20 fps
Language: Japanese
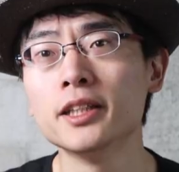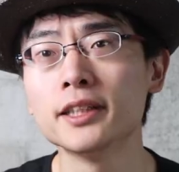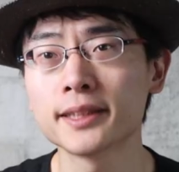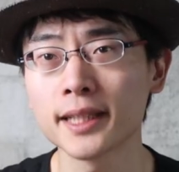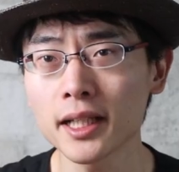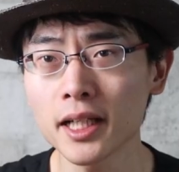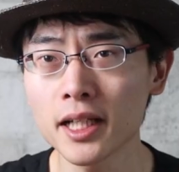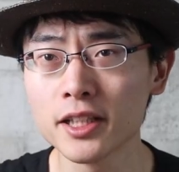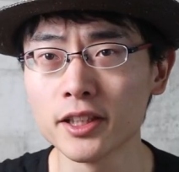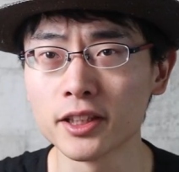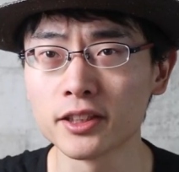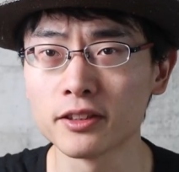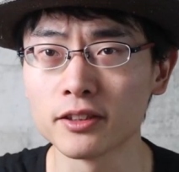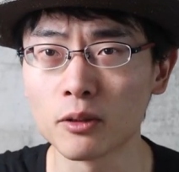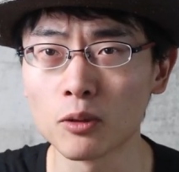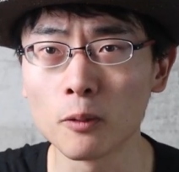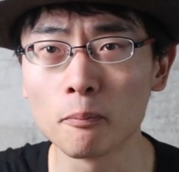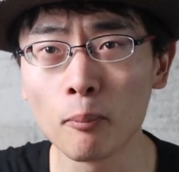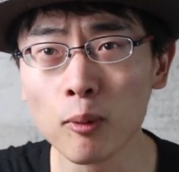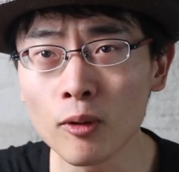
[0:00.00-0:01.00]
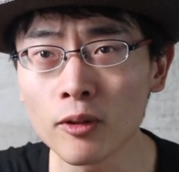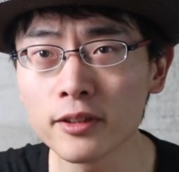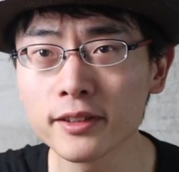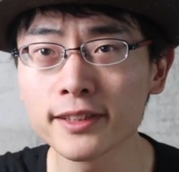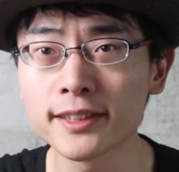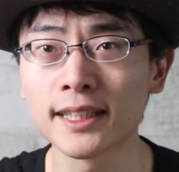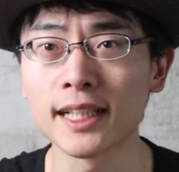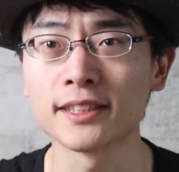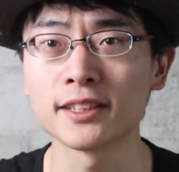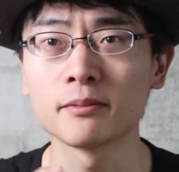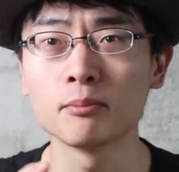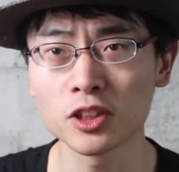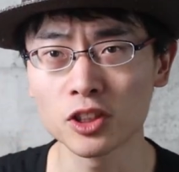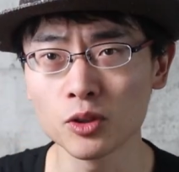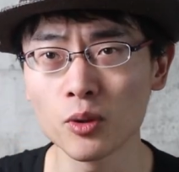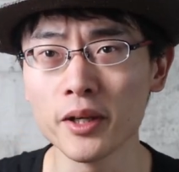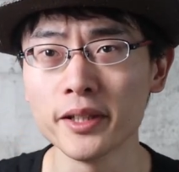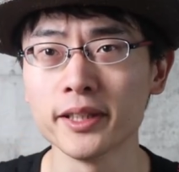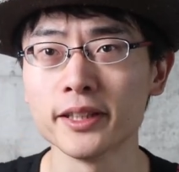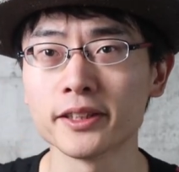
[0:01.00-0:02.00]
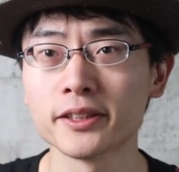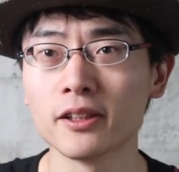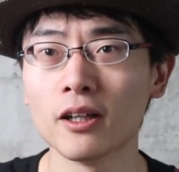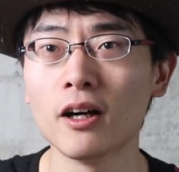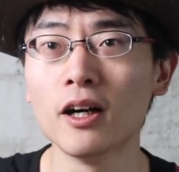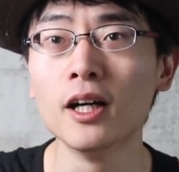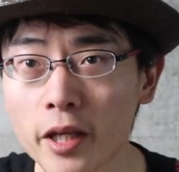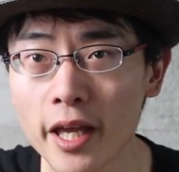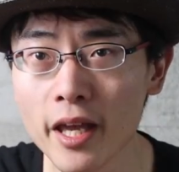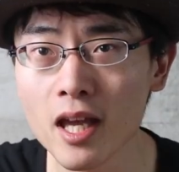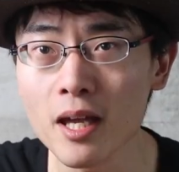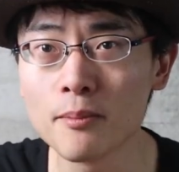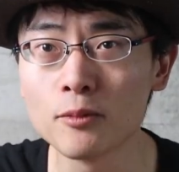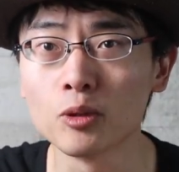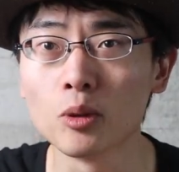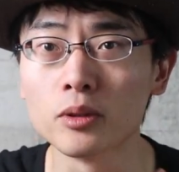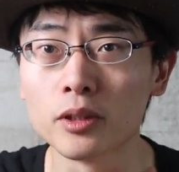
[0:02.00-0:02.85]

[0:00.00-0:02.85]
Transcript: で、さらにですね、このポーンさんすごいんですよ。ゲーム